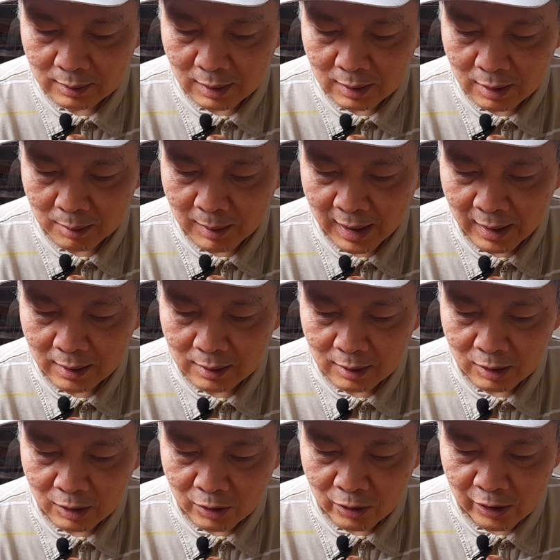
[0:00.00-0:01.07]
là cơ bản
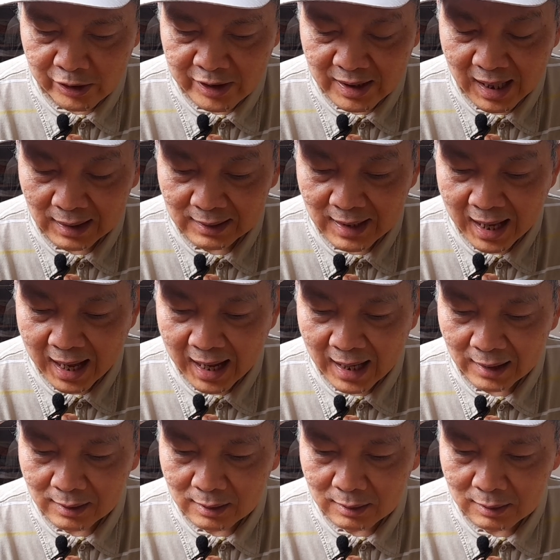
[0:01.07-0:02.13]
còn
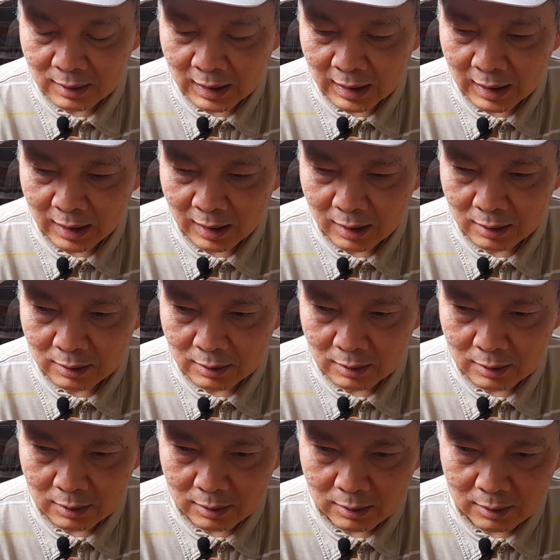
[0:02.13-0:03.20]
standard đó là
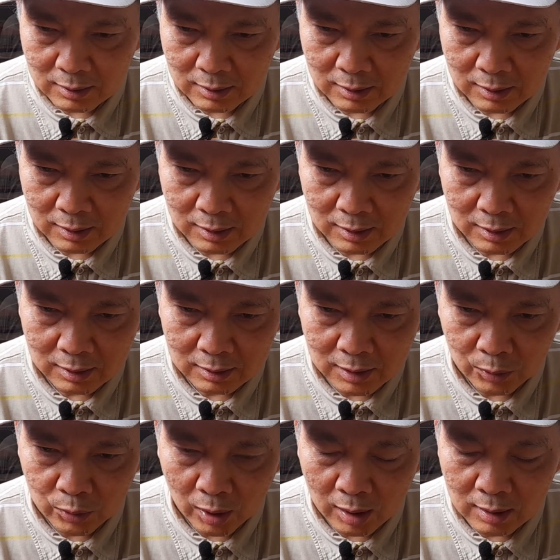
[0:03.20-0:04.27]
Ờ,
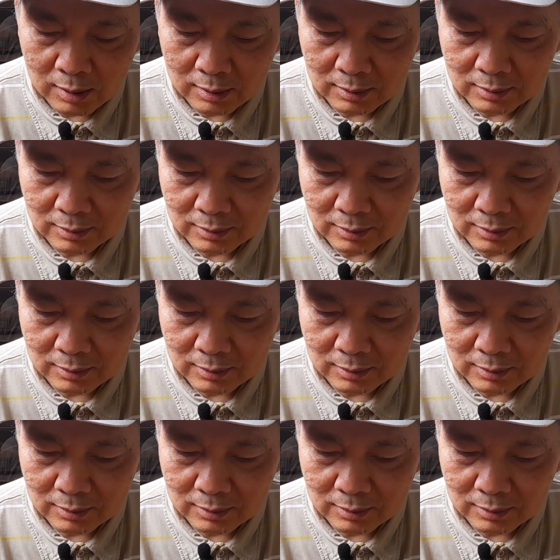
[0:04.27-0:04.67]
tiêu chuẩn